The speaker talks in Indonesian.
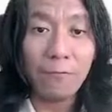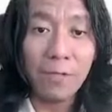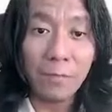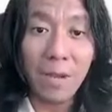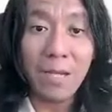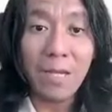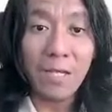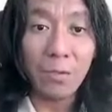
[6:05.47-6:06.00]

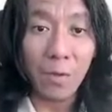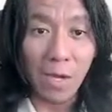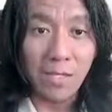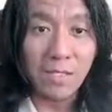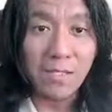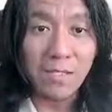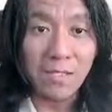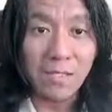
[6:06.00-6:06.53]
dibagi
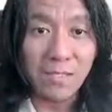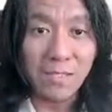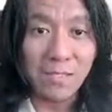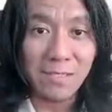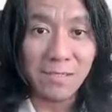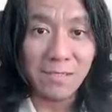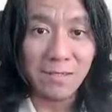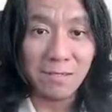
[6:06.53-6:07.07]
US
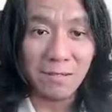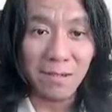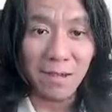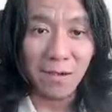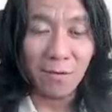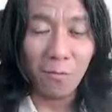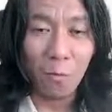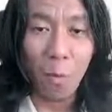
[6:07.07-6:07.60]

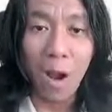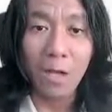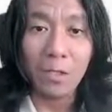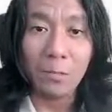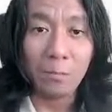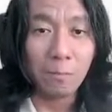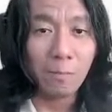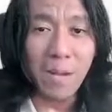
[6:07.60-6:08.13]
ya waktu,
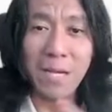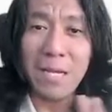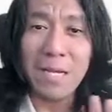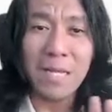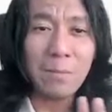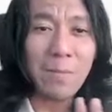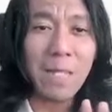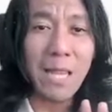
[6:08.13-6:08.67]
mana yang
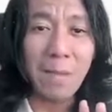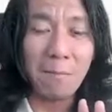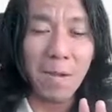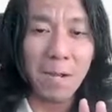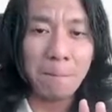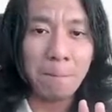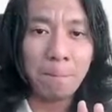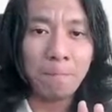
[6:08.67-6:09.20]
lebih lama
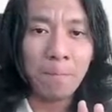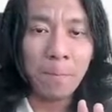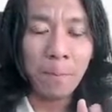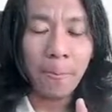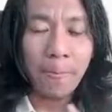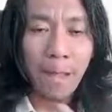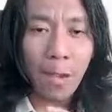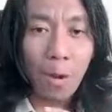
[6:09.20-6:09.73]

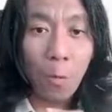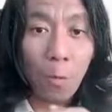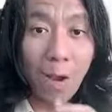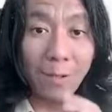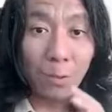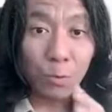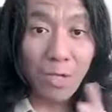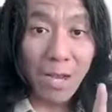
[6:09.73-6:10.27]

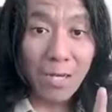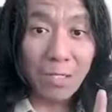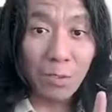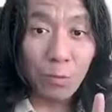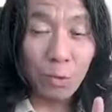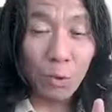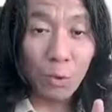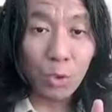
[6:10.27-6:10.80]
waktu yang
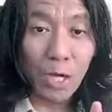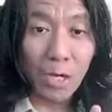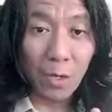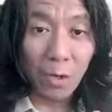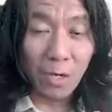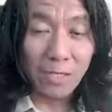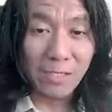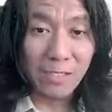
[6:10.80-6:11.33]
dibutuhkan
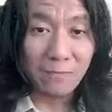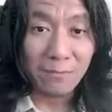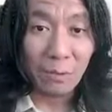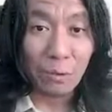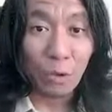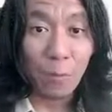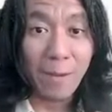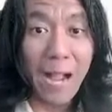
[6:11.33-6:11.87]
oleh server
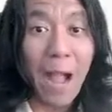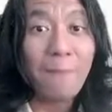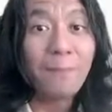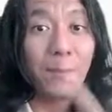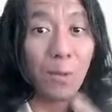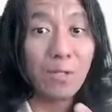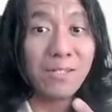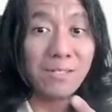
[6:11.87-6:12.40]
untuk
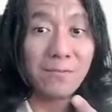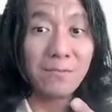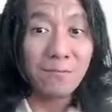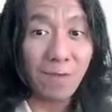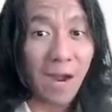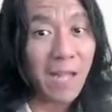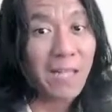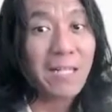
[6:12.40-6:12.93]
mengupload
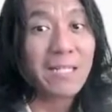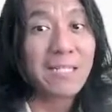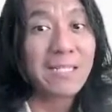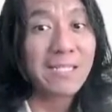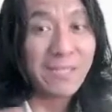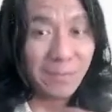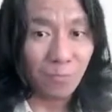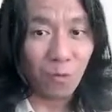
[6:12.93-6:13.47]
file ke
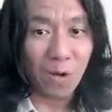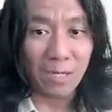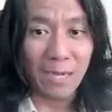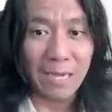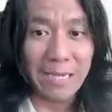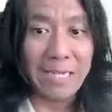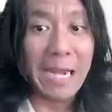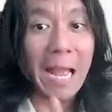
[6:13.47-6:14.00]
semua
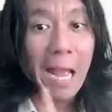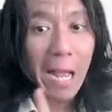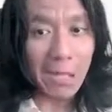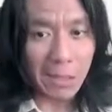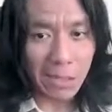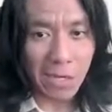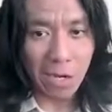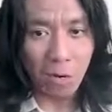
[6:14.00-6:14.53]
klien
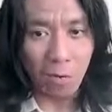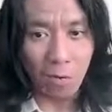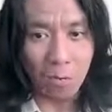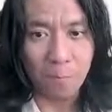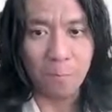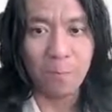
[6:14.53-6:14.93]
atau